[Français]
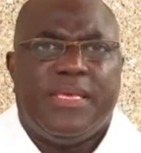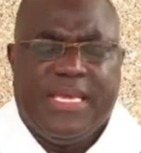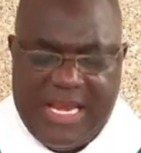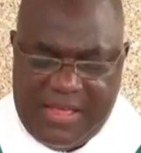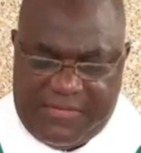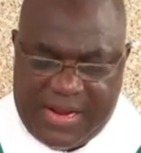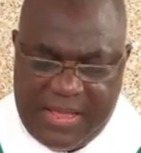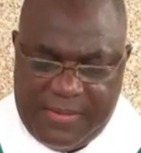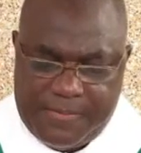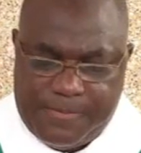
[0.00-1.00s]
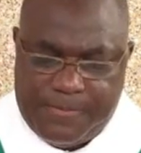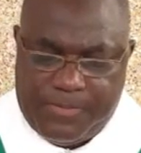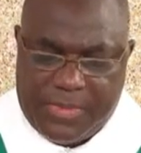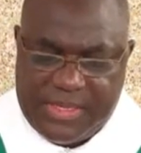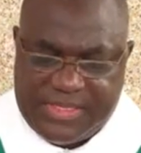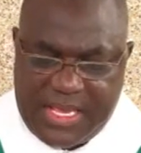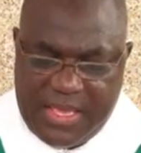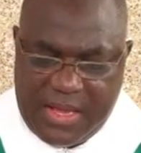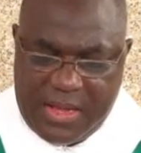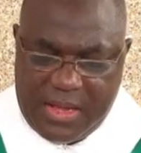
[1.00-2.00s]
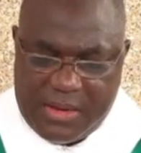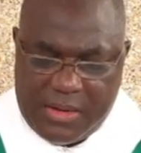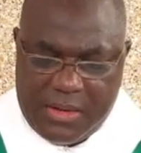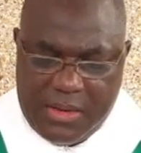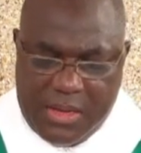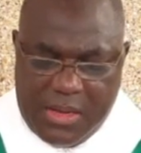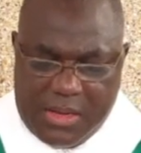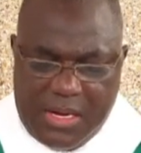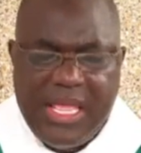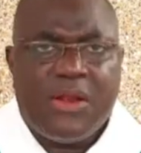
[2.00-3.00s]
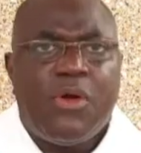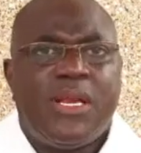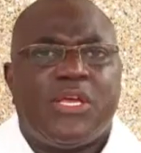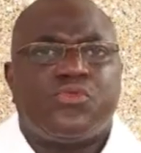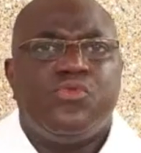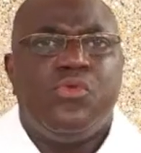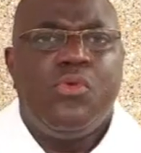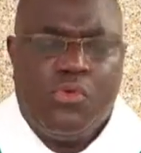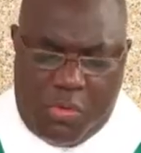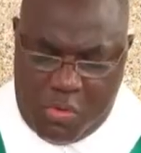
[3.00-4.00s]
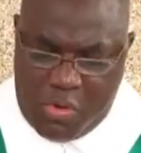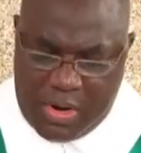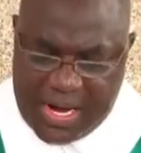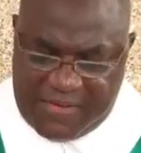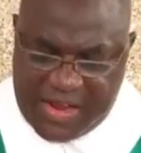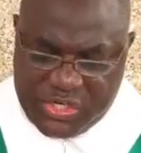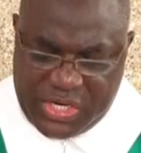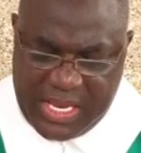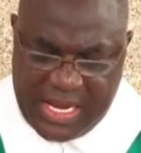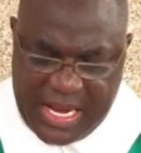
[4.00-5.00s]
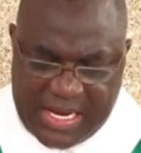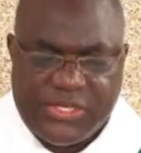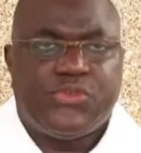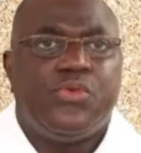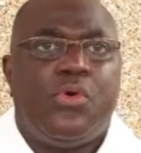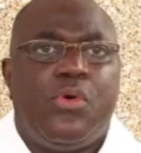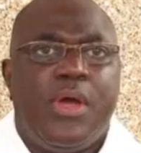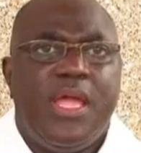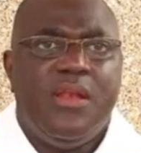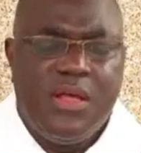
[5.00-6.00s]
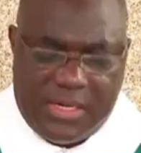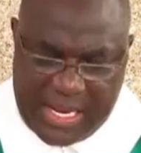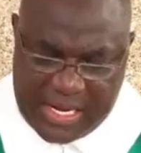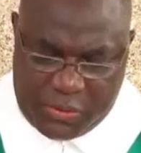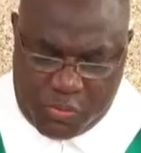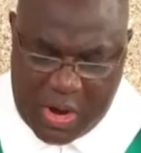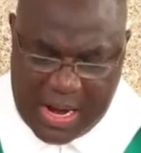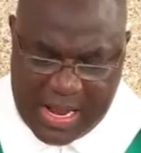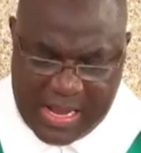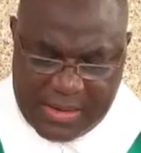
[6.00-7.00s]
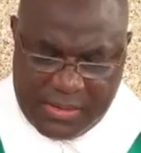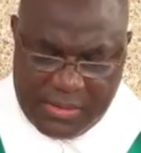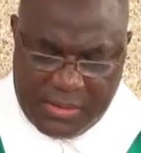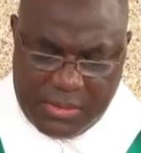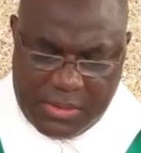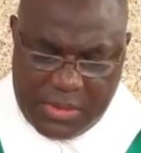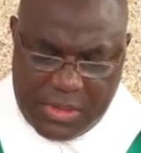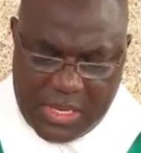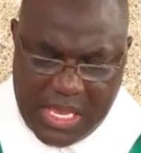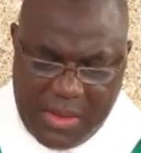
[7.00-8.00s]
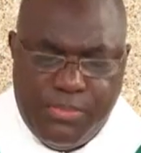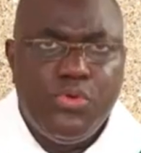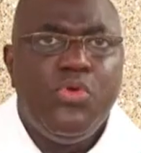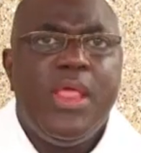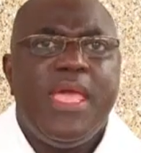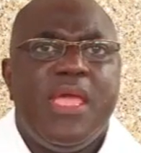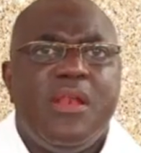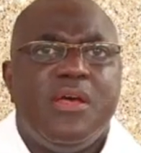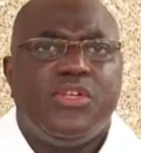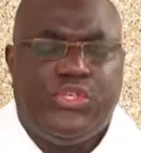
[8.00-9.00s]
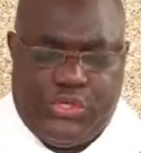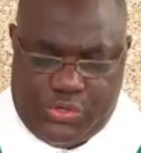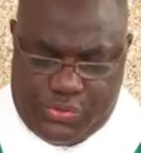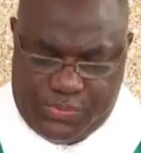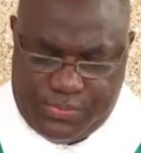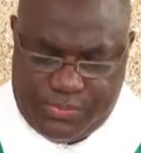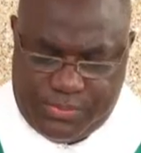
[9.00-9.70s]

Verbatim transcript: Il est vrai, Seigneur, que les rois d'Assur ont ravagé les nations et leurs territoires et brûlé leurs dieux.